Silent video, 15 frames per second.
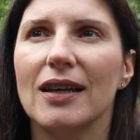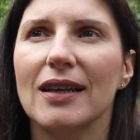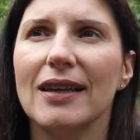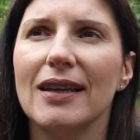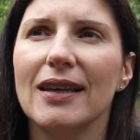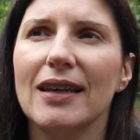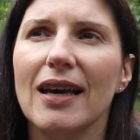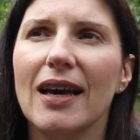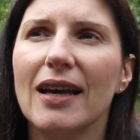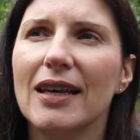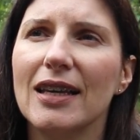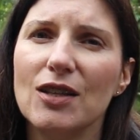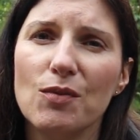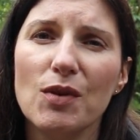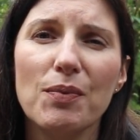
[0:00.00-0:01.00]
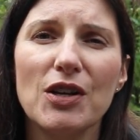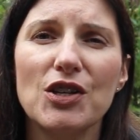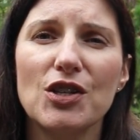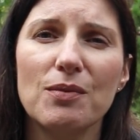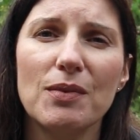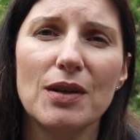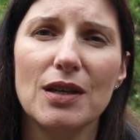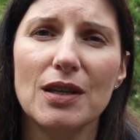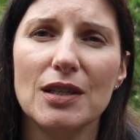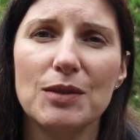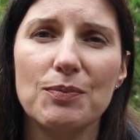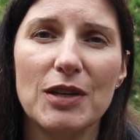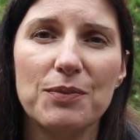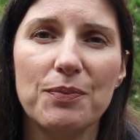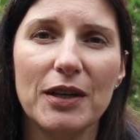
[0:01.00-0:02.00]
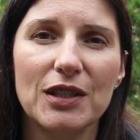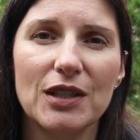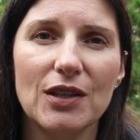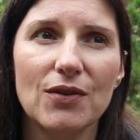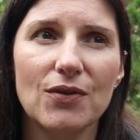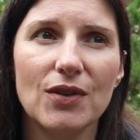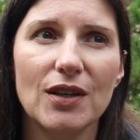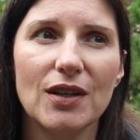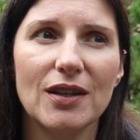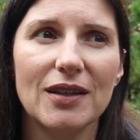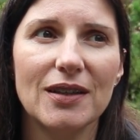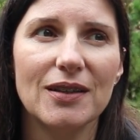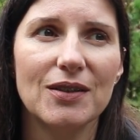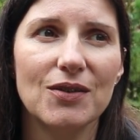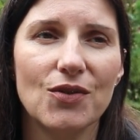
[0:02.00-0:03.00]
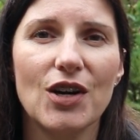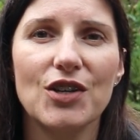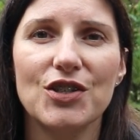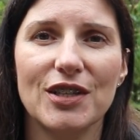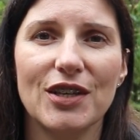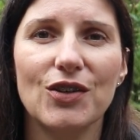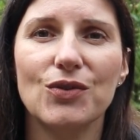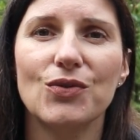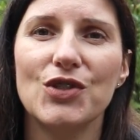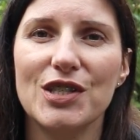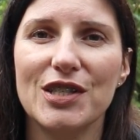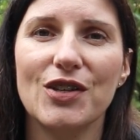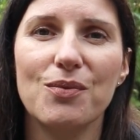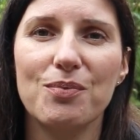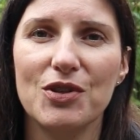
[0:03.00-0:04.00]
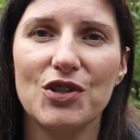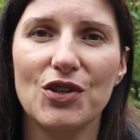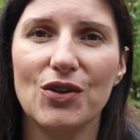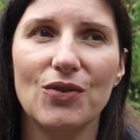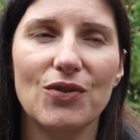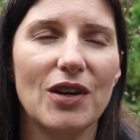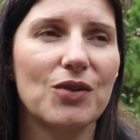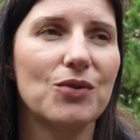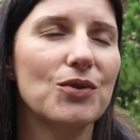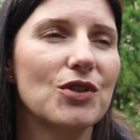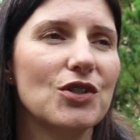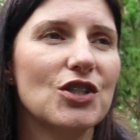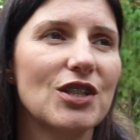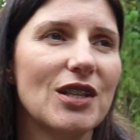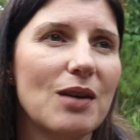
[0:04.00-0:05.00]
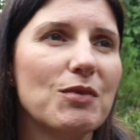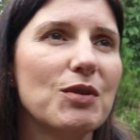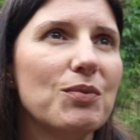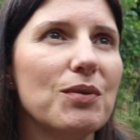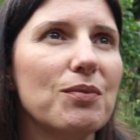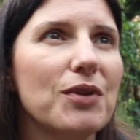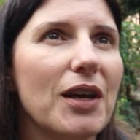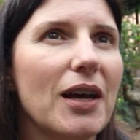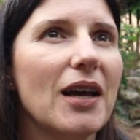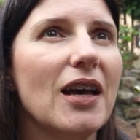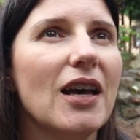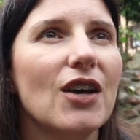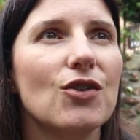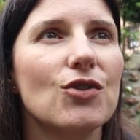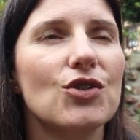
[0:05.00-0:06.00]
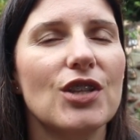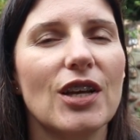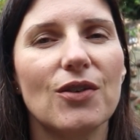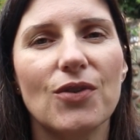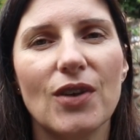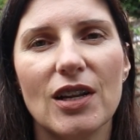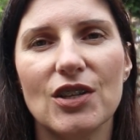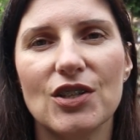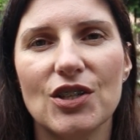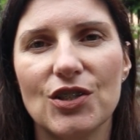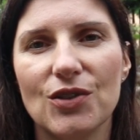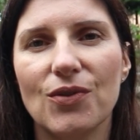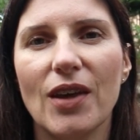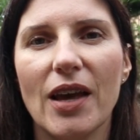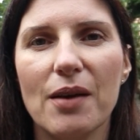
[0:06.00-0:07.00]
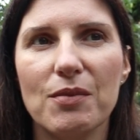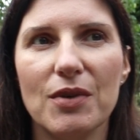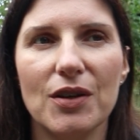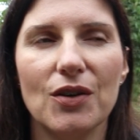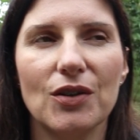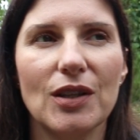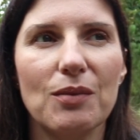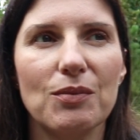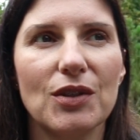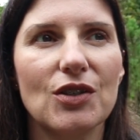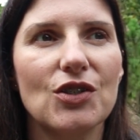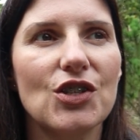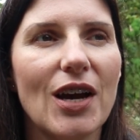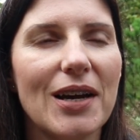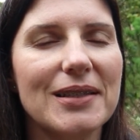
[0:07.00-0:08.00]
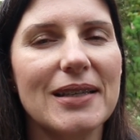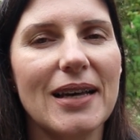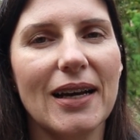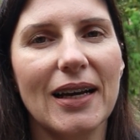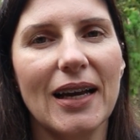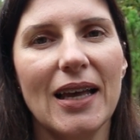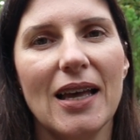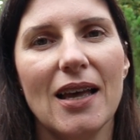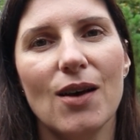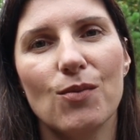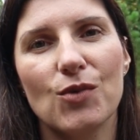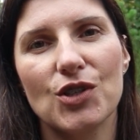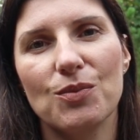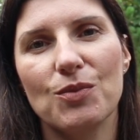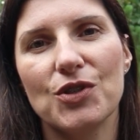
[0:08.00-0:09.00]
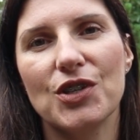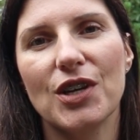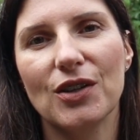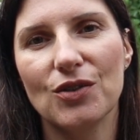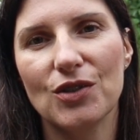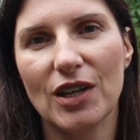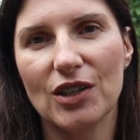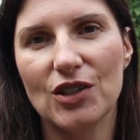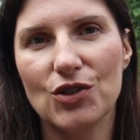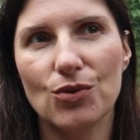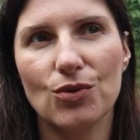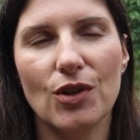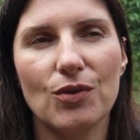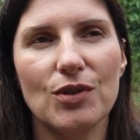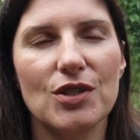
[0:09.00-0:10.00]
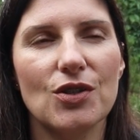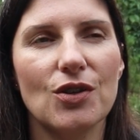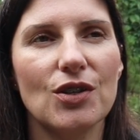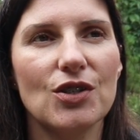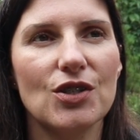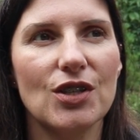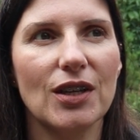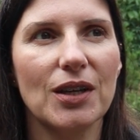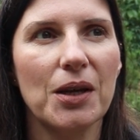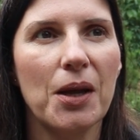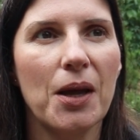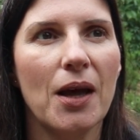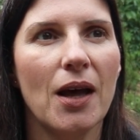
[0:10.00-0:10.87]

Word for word: I kiedy my patrzymy z perspektywy właśnie tego XXI wieku i czytamy Biblię, już tak wiele rzeczy wiemy o tamtych czasach, możemy sięgnąć do takich źródeł historycznych,